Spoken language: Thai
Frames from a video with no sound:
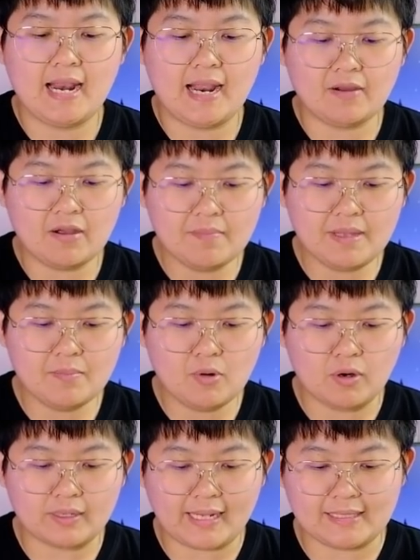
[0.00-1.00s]
แล้วก็มีโหม
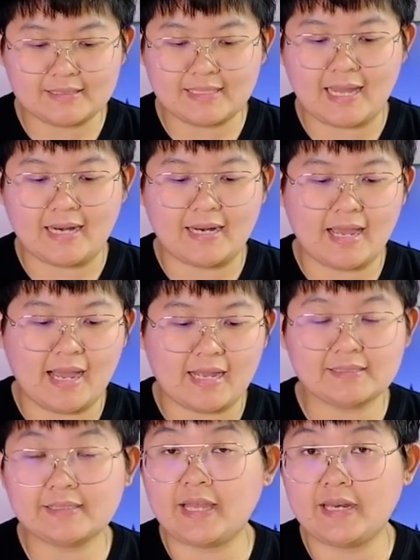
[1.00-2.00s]
ดกันสั่นนะคะ
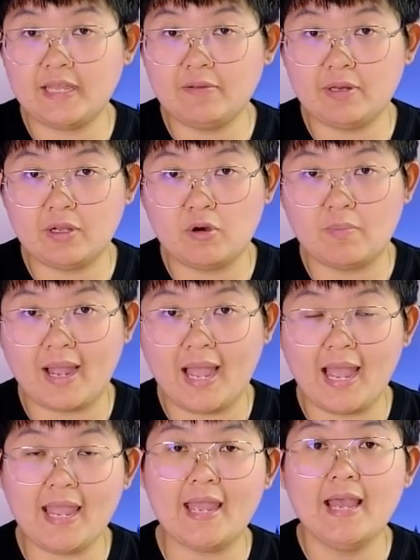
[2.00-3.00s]
Steady วิดีโอมา
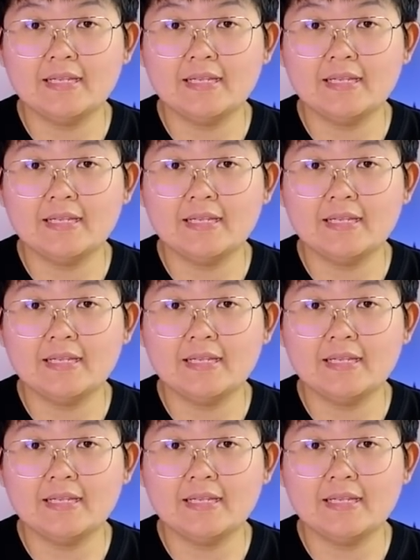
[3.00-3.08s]
ให้